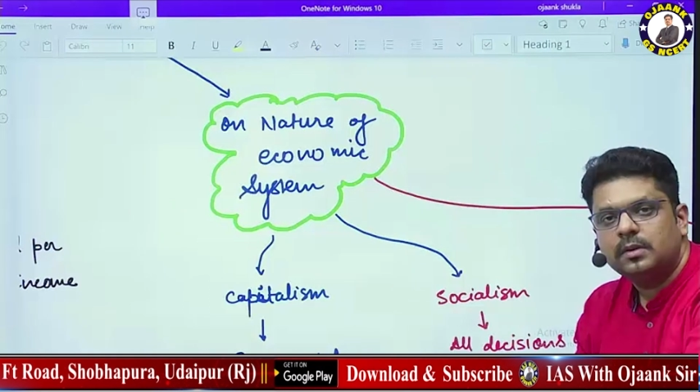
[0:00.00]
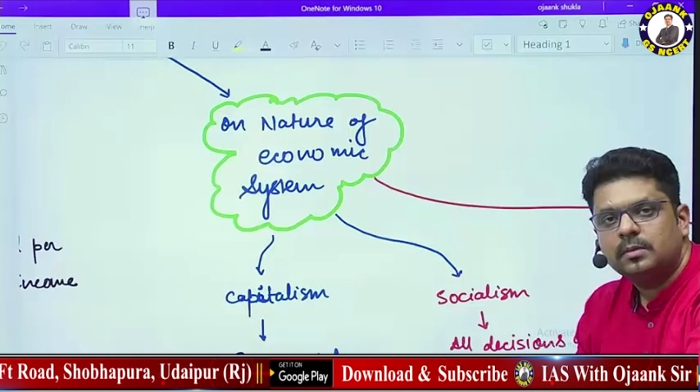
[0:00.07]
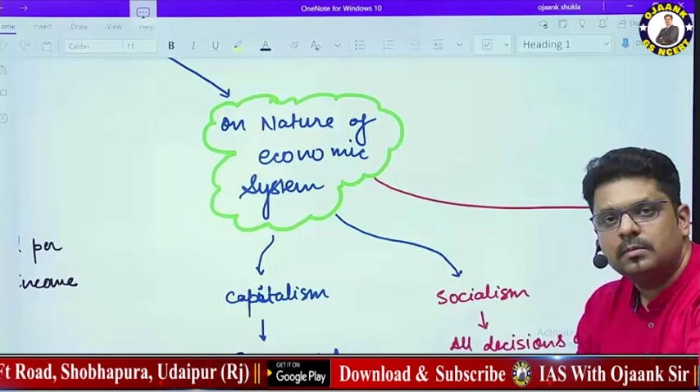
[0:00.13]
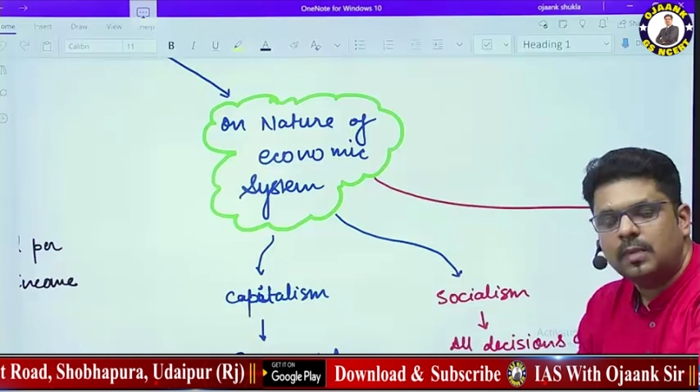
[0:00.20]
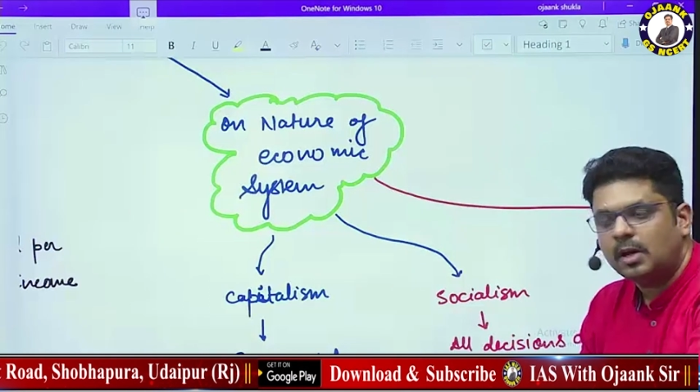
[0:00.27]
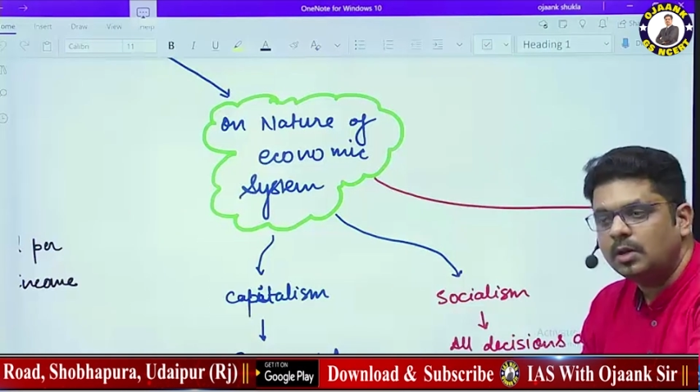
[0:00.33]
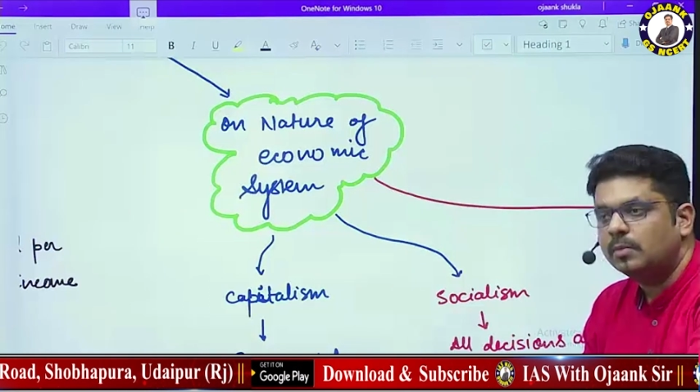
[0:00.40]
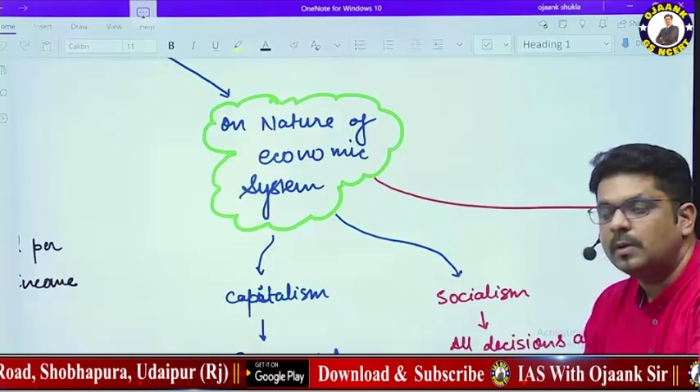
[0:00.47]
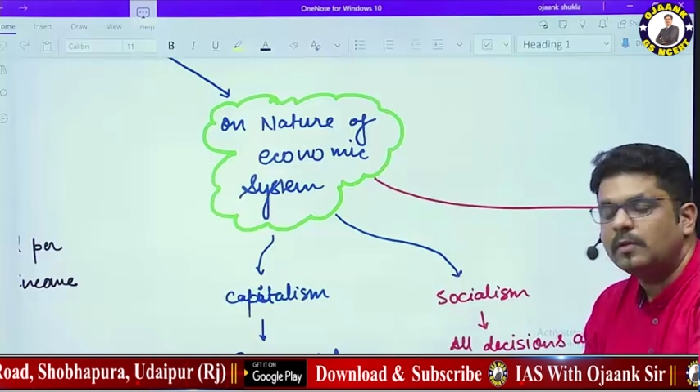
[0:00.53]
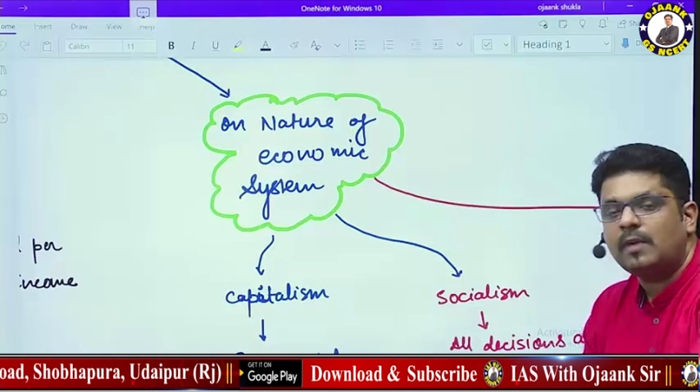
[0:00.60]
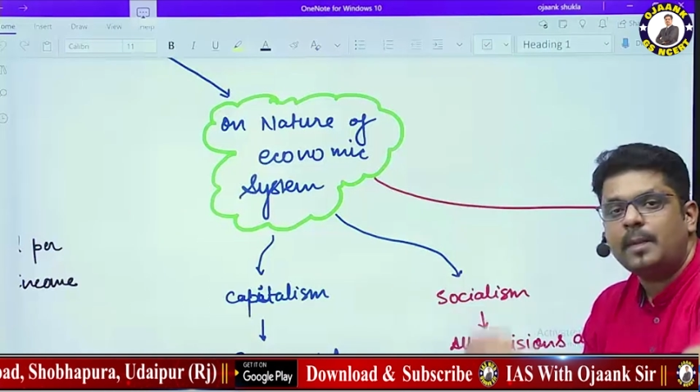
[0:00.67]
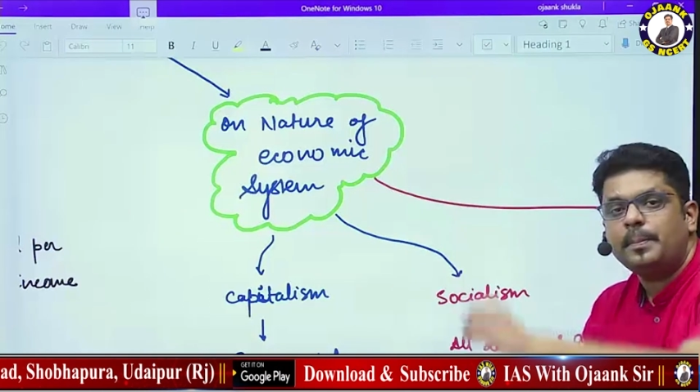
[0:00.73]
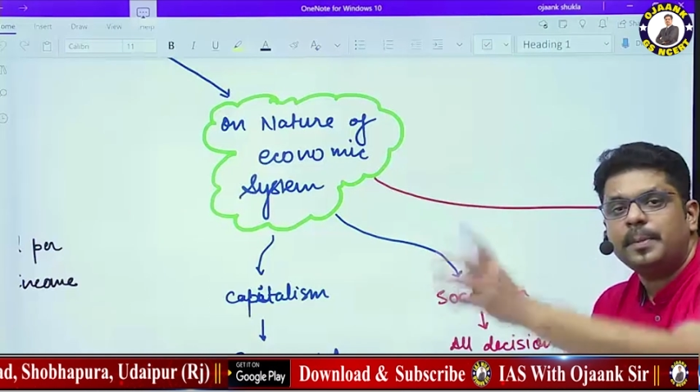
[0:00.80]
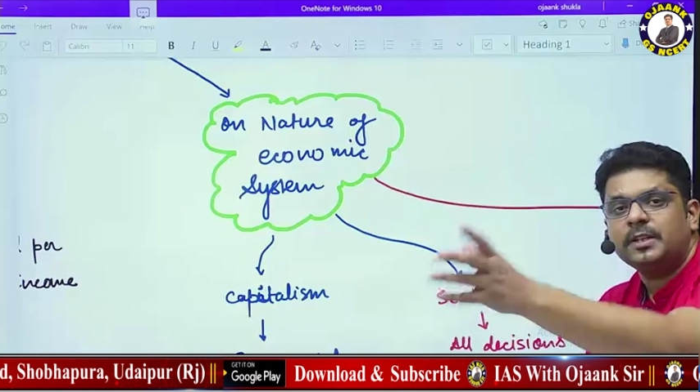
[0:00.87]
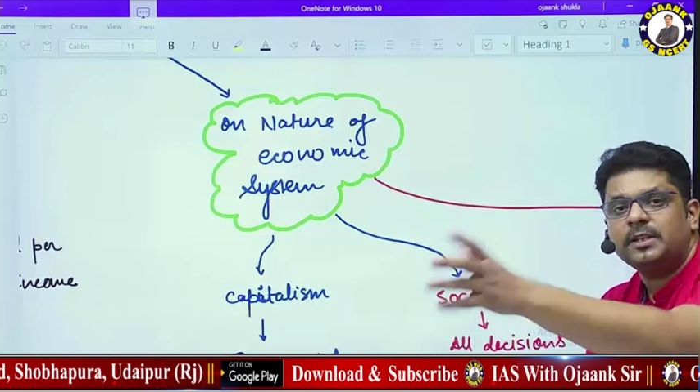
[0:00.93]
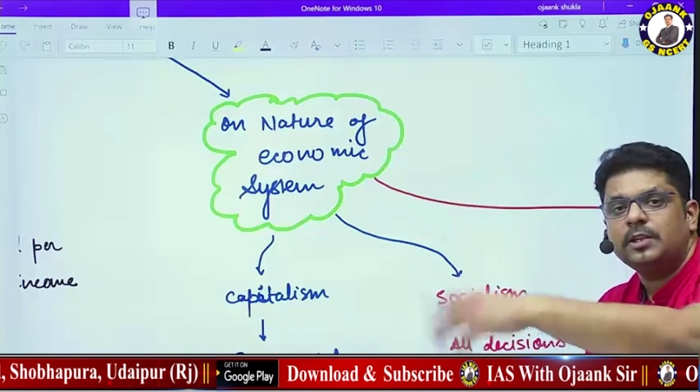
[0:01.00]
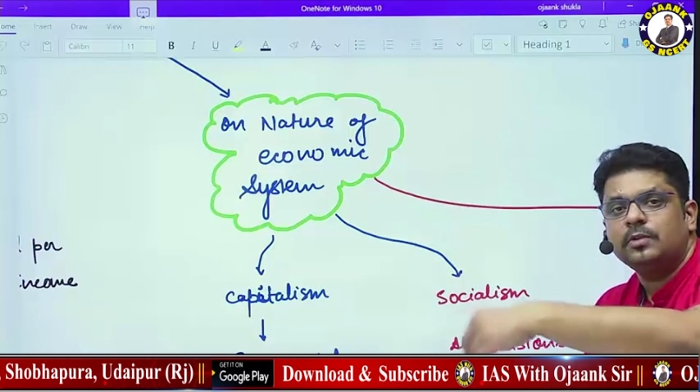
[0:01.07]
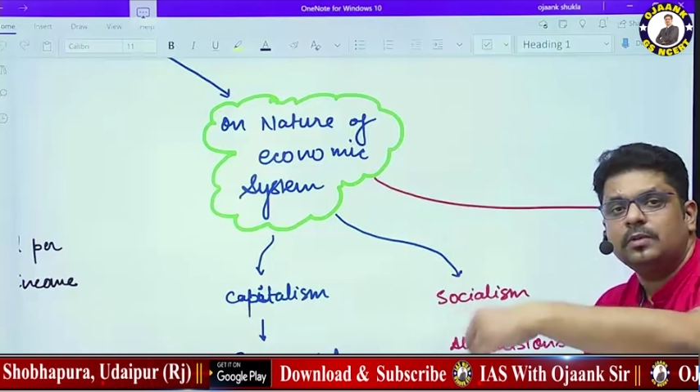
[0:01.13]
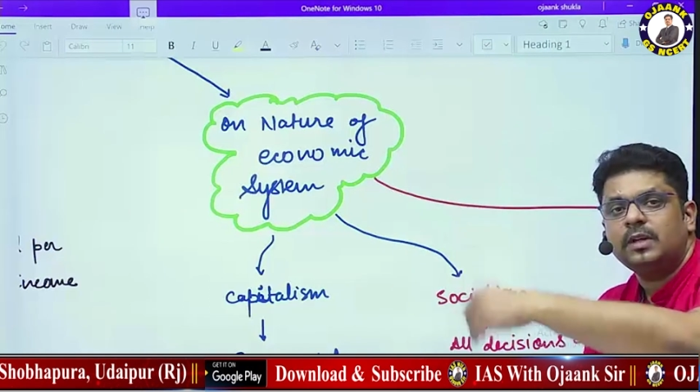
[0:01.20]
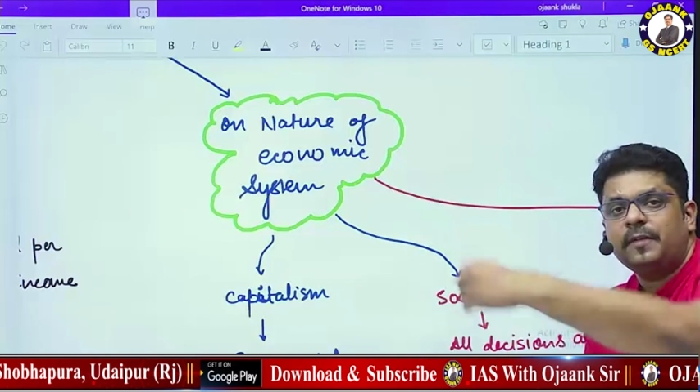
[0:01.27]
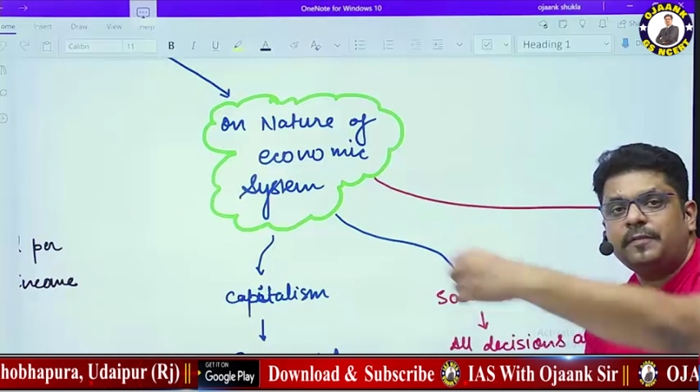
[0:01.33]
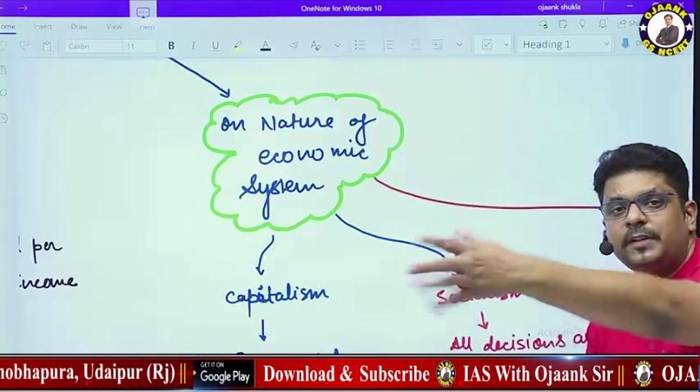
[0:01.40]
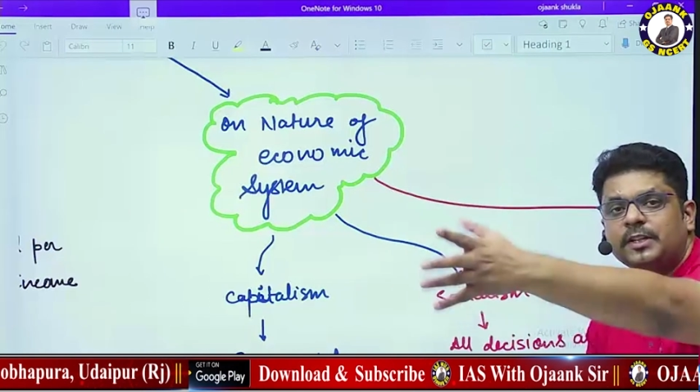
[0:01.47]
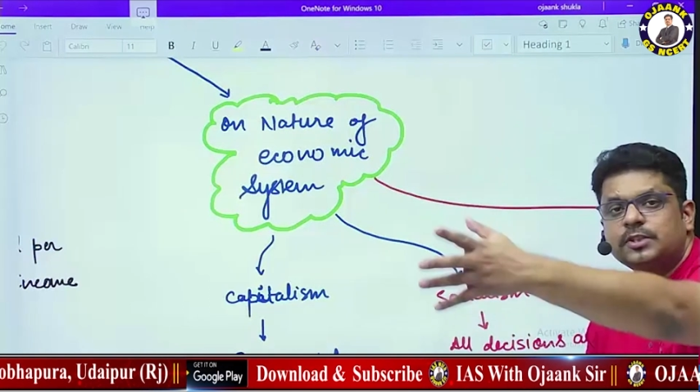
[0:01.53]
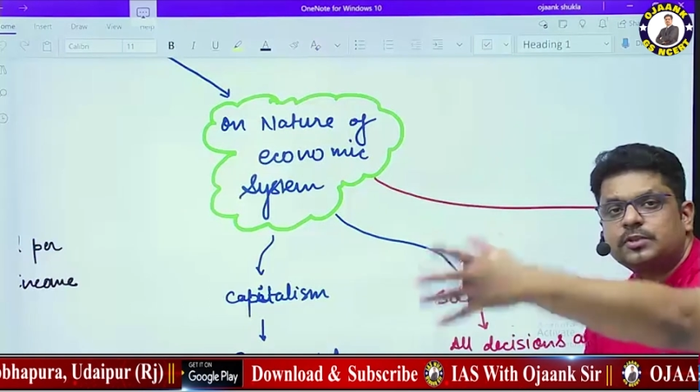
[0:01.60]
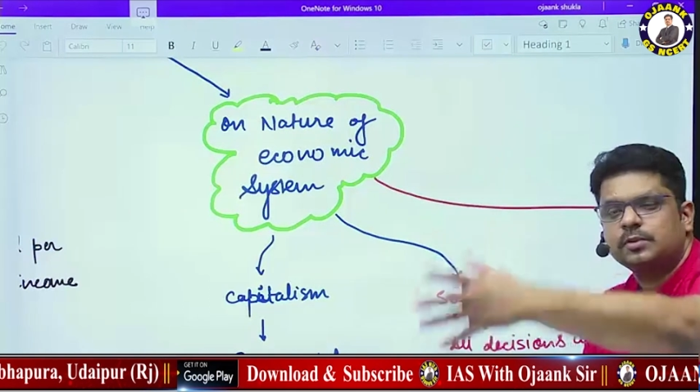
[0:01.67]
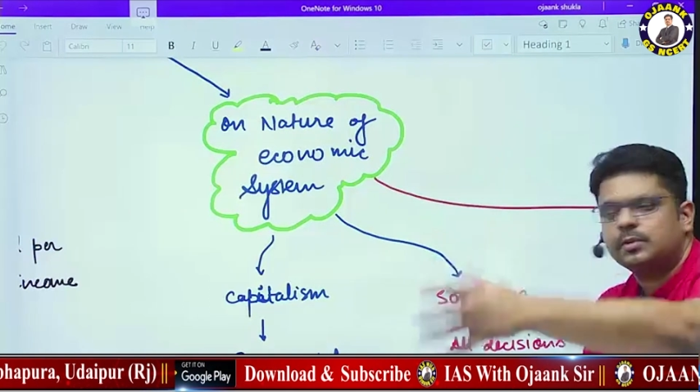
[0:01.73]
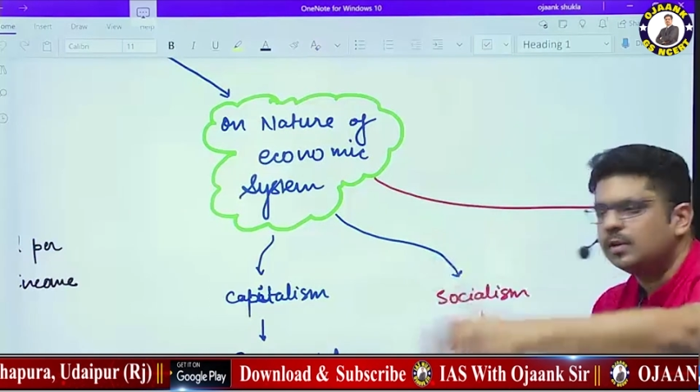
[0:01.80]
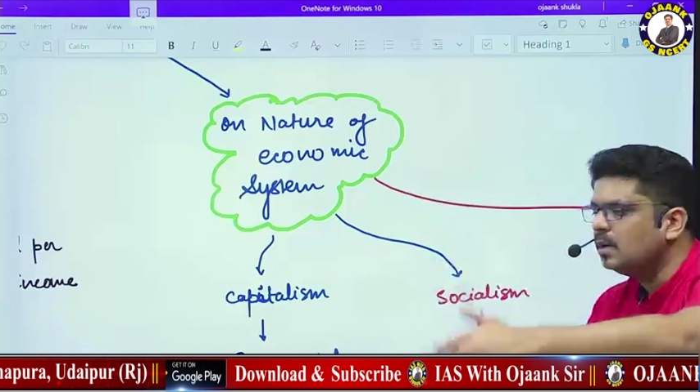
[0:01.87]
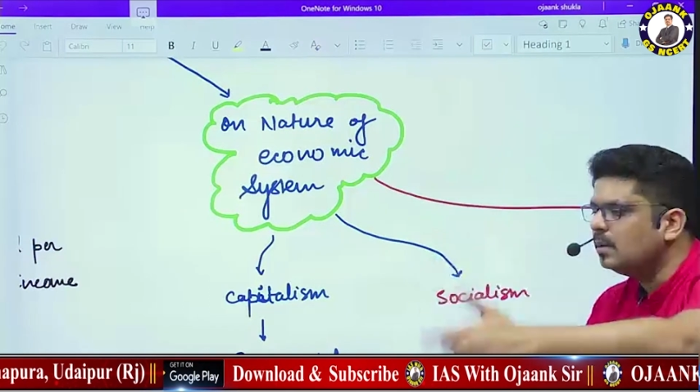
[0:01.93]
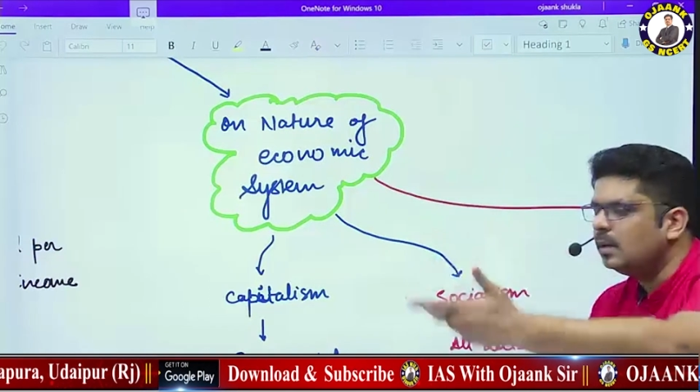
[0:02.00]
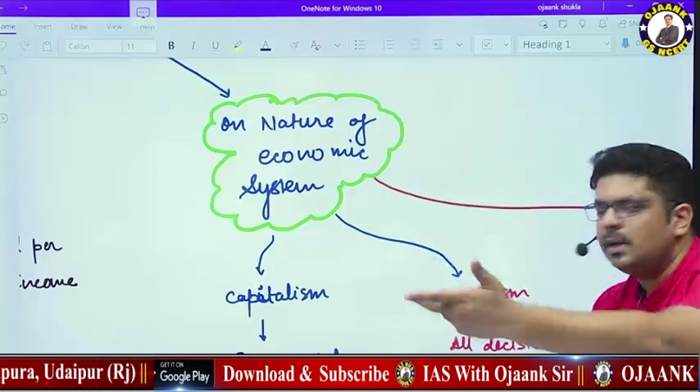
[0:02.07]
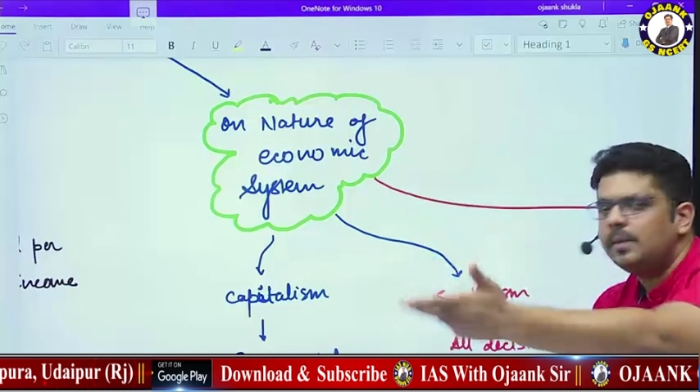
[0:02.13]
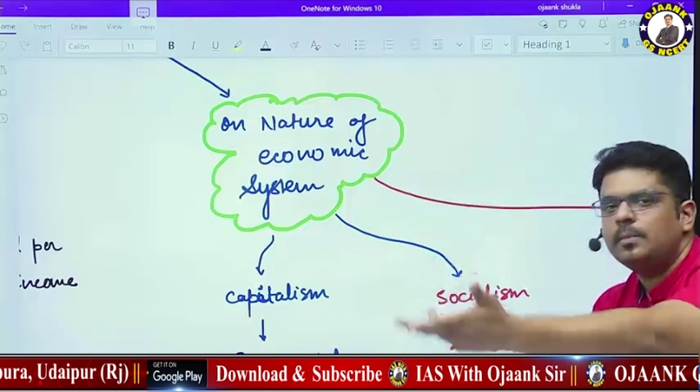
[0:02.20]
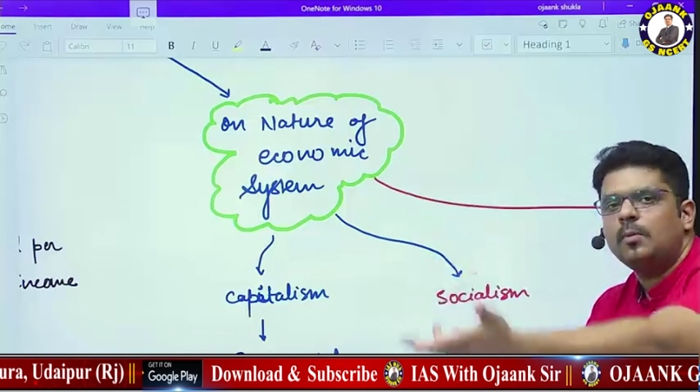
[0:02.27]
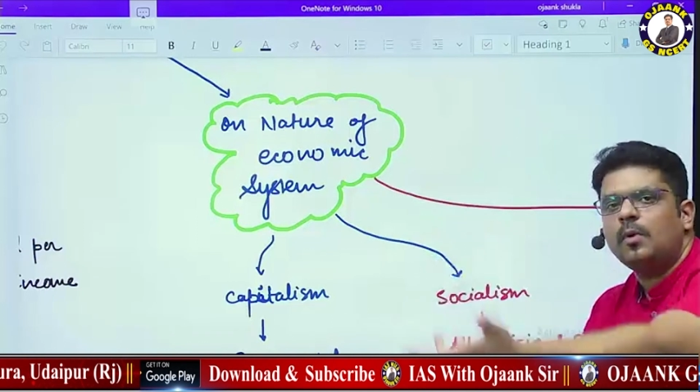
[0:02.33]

मान लो मैं वामपंथी हूं लेफ्टिस्ट हूं मतलब